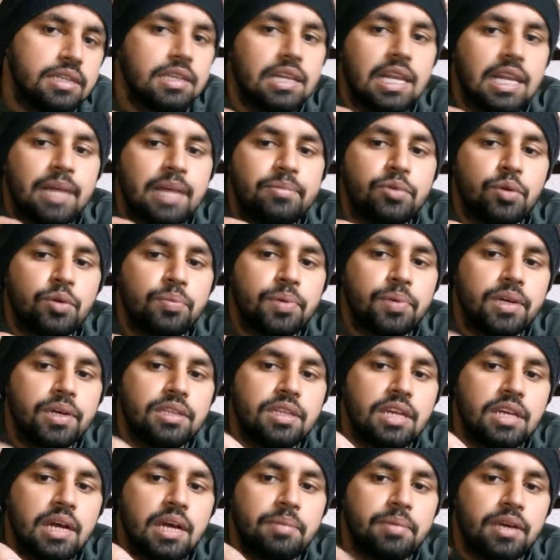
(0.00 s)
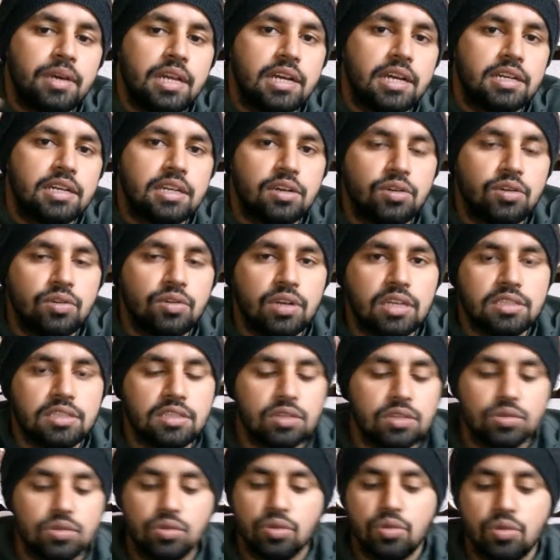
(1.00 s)
लैपटॉप के अंदर आप कनेक्ट करोगे इससे
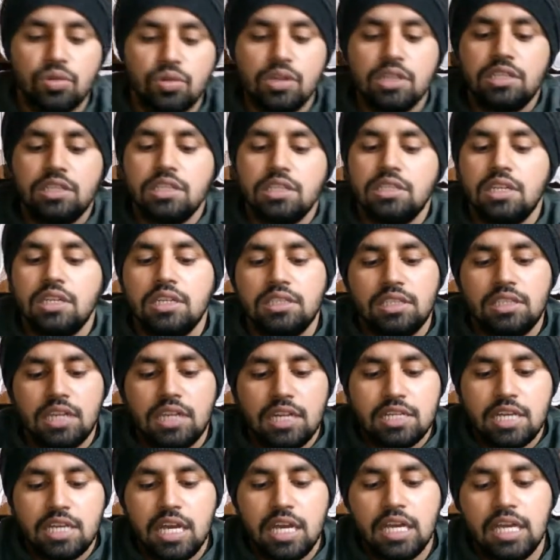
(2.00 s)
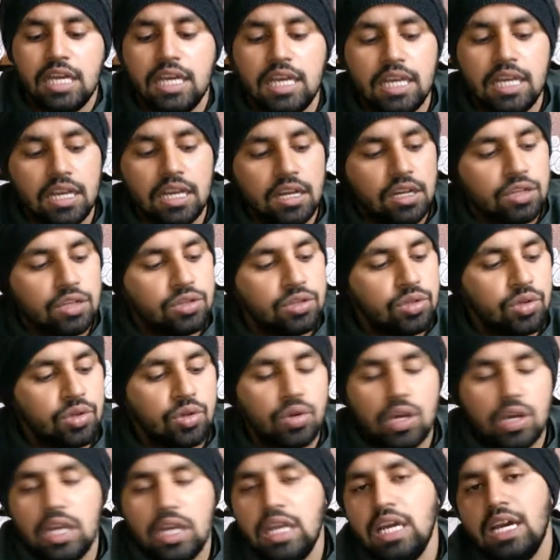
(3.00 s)
दोनों ही चीज़ें चल जाएगी दोनों
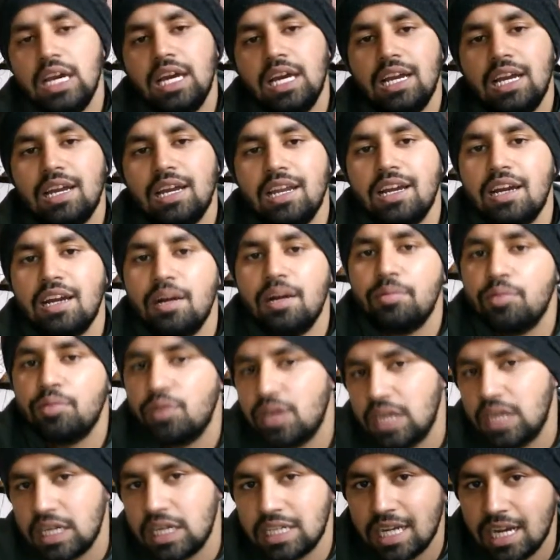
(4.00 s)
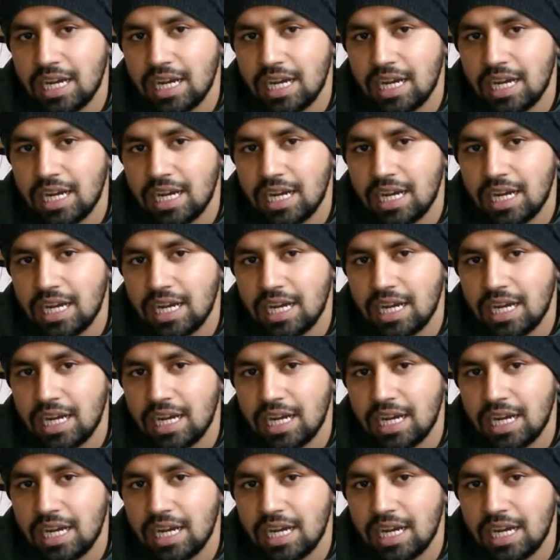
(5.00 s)
के लिए अलग अलग आपको कनेक्टर